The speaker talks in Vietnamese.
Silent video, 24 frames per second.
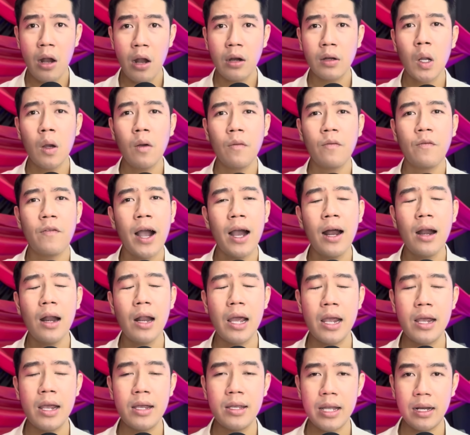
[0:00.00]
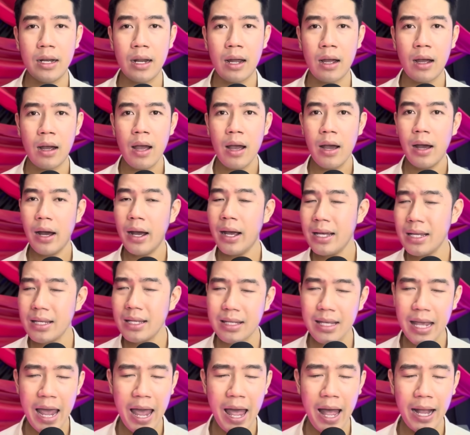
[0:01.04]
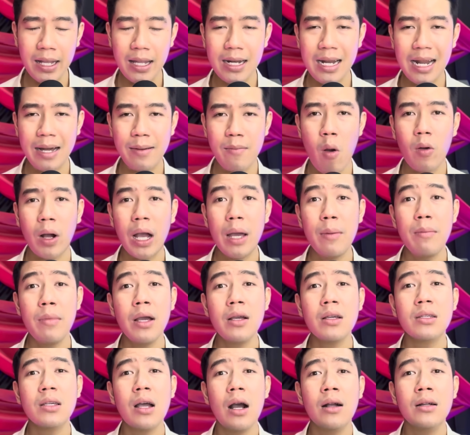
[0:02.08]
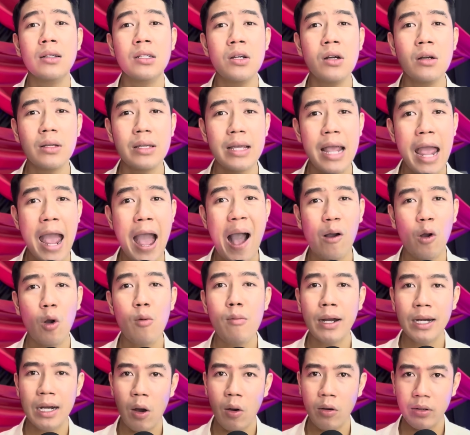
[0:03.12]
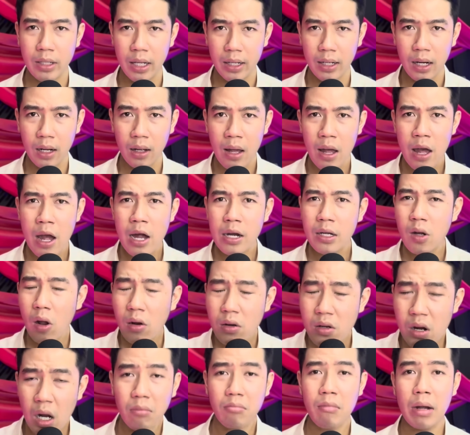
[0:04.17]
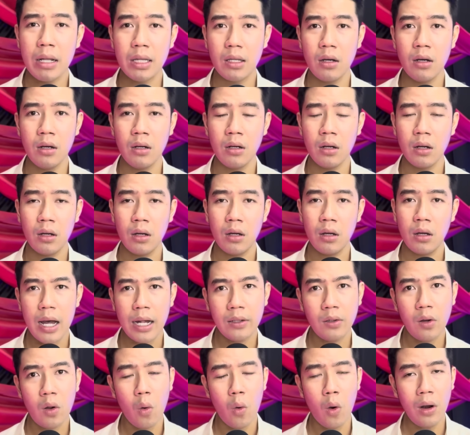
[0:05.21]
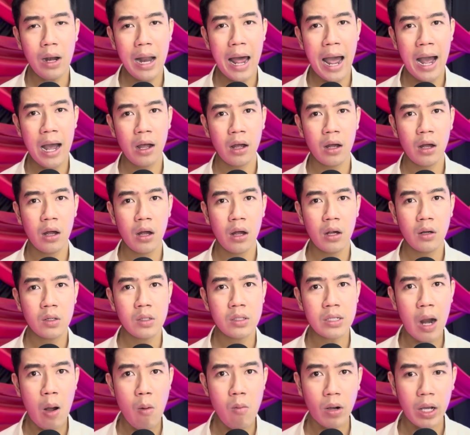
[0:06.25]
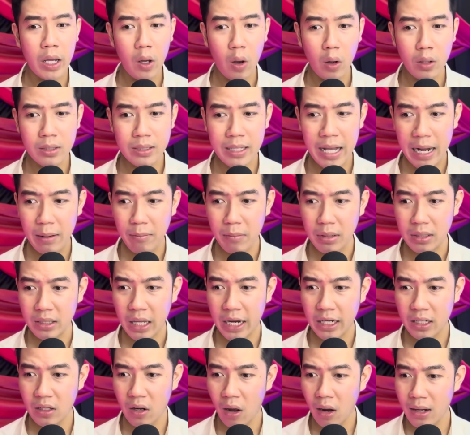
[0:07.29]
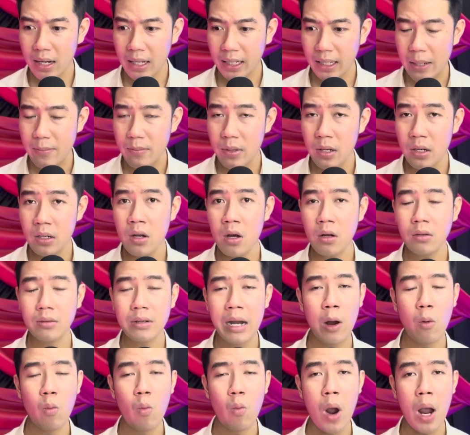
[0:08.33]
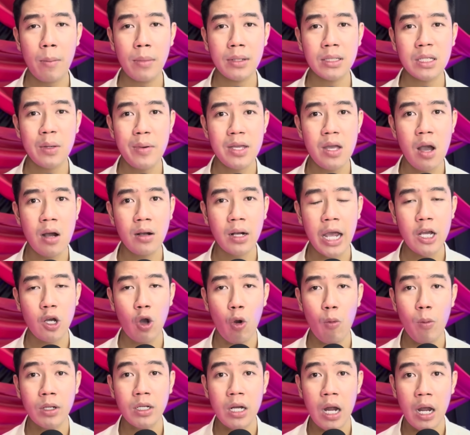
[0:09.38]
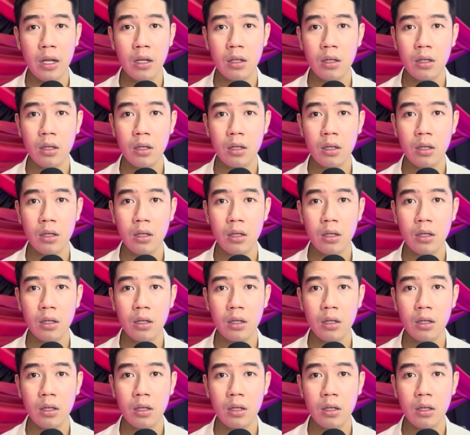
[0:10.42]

nó phẳng liền vậy nè, y chang như là một cái miếng sân trước nhà của bà nội vậy đó. Nó rất bình thường. Anh nói ủa lạ, trong khi hồi sáng mình thấy nó là cái mương nước đàng hoàng mà sao bây giờ kỳ cục hả trời.